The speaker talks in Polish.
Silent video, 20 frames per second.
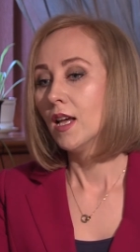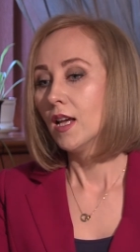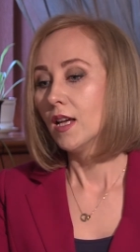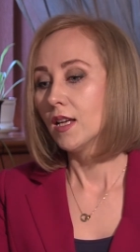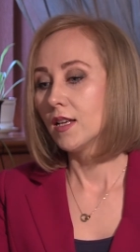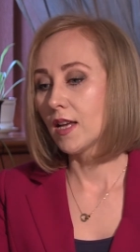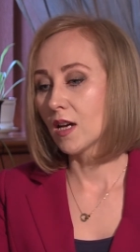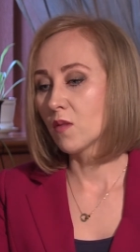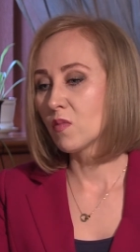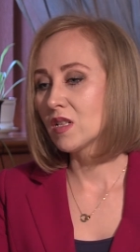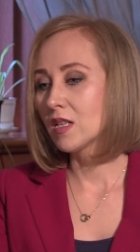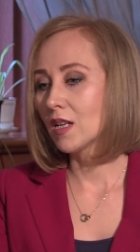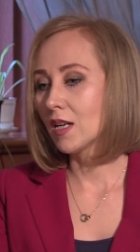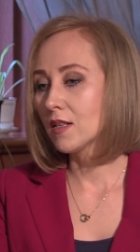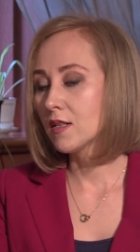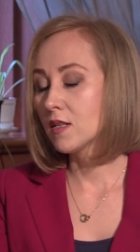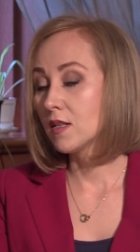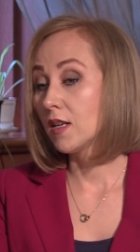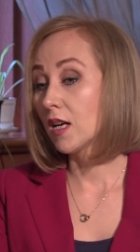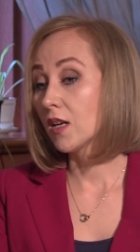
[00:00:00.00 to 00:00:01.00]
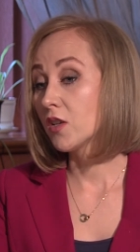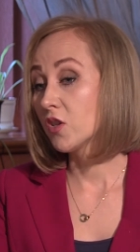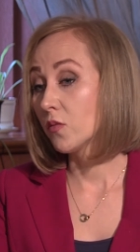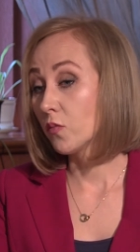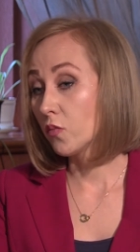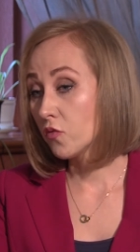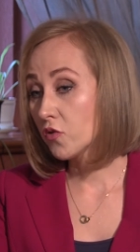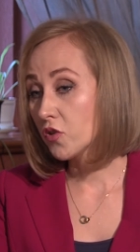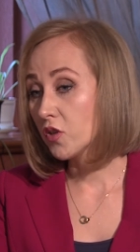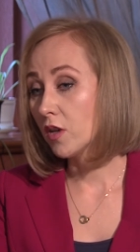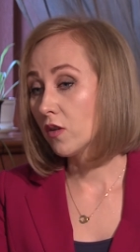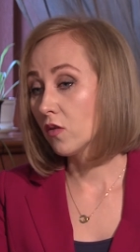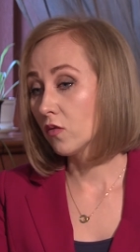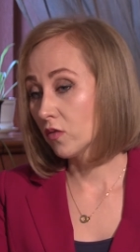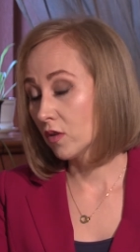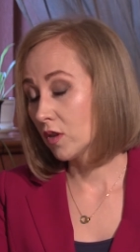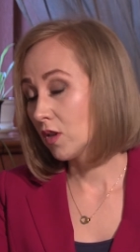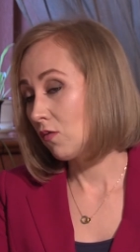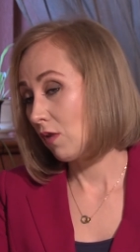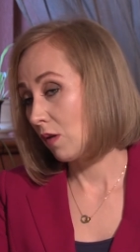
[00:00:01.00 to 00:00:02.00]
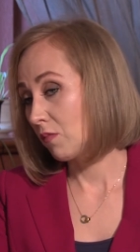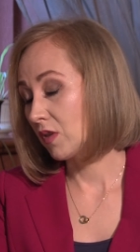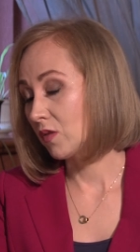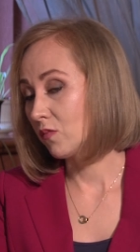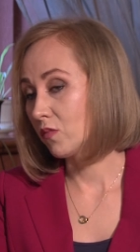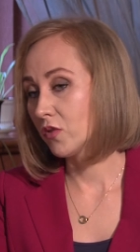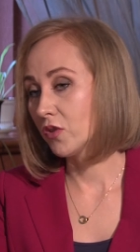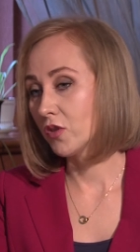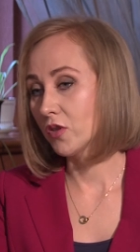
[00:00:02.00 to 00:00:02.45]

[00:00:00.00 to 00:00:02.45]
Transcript: e, jakby z racji, jak się później odkryłam, jakby,